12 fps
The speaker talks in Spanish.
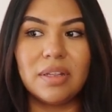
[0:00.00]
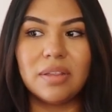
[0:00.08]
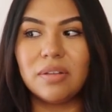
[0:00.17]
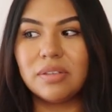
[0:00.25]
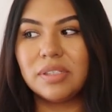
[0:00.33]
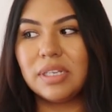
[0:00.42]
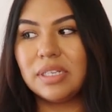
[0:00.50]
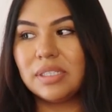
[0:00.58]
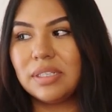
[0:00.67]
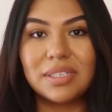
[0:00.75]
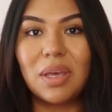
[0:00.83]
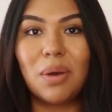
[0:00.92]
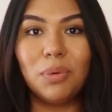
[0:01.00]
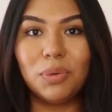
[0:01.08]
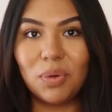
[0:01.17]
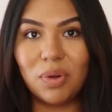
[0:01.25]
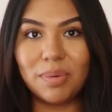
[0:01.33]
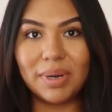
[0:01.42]
Entonces si es que
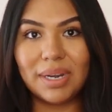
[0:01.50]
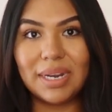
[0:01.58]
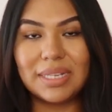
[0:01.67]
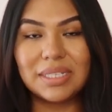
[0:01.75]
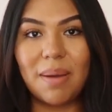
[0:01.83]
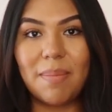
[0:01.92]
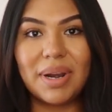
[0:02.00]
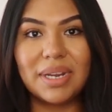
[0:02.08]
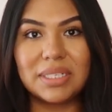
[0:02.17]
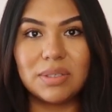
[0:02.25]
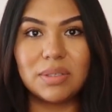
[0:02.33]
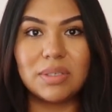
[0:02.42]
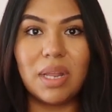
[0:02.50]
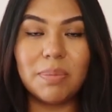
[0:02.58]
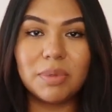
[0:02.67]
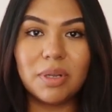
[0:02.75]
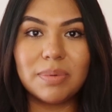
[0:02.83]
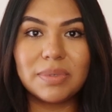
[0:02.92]
aún no cubren las cámaras de sus
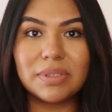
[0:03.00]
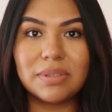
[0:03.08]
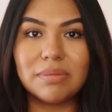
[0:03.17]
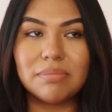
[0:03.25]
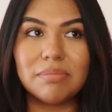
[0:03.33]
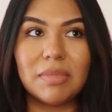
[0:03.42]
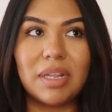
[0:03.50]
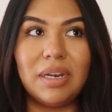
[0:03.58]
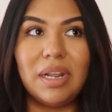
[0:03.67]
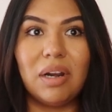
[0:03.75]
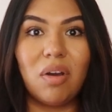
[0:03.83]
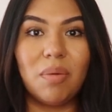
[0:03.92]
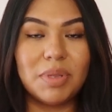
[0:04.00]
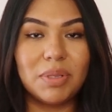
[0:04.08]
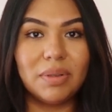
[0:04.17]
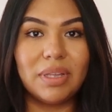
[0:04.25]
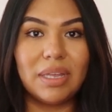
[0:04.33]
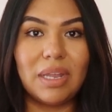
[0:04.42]
laptops, les
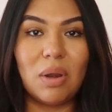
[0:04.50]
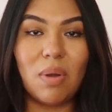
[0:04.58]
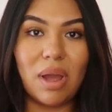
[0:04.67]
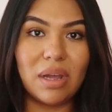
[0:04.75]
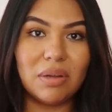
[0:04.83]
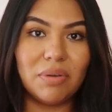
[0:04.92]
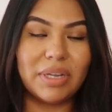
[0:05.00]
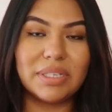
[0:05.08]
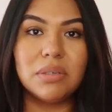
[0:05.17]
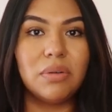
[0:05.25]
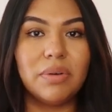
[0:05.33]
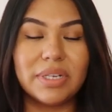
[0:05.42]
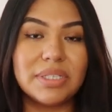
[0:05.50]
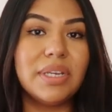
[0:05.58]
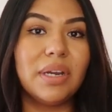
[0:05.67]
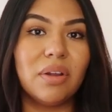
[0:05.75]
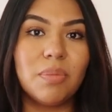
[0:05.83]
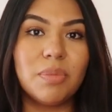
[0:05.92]
recomiendo que lo hagan, aunque sea con un
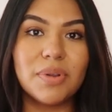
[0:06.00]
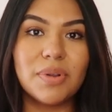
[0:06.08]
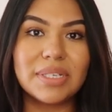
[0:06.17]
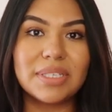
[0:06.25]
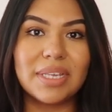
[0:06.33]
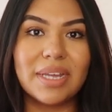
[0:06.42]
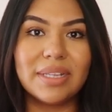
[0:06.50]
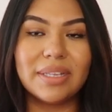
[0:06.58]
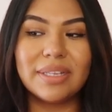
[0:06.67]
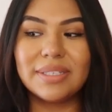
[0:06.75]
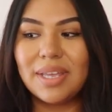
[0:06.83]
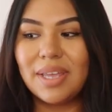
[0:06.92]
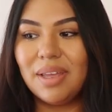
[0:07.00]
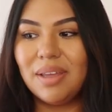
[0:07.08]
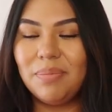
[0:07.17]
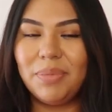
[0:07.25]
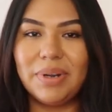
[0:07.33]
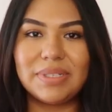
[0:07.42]
sticker como yo lo hacía antes
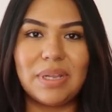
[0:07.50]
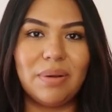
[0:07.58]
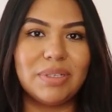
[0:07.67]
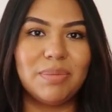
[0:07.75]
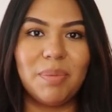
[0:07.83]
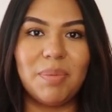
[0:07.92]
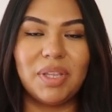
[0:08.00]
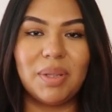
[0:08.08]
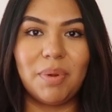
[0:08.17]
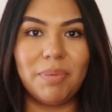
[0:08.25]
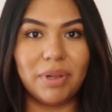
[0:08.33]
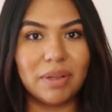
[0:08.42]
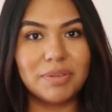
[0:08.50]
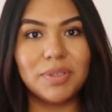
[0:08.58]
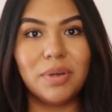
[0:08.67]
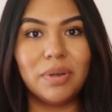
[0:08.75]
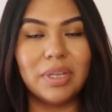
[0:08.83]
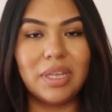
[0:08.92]
pero es algo simplemente por
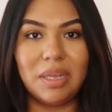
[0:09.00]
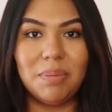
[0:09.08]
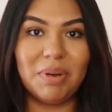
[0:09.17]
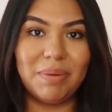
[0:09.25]
precaución y